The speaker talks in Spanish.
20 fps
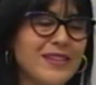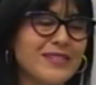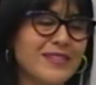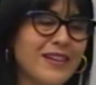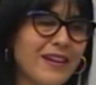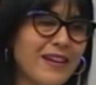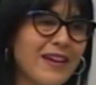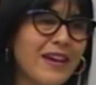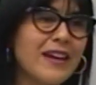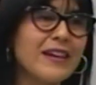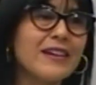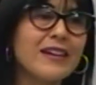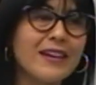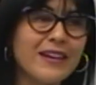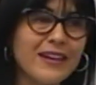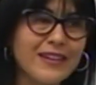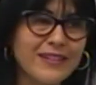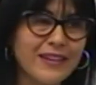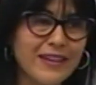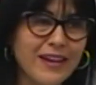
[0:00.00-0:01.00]
cerrar,
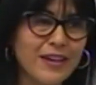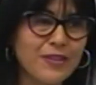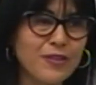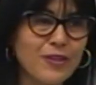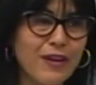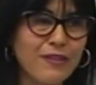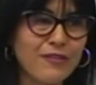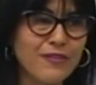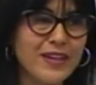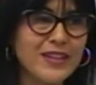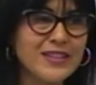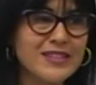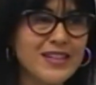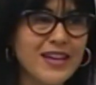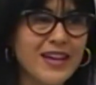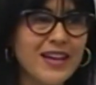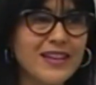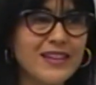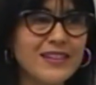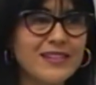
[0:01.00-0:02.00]
reiterando las fechas.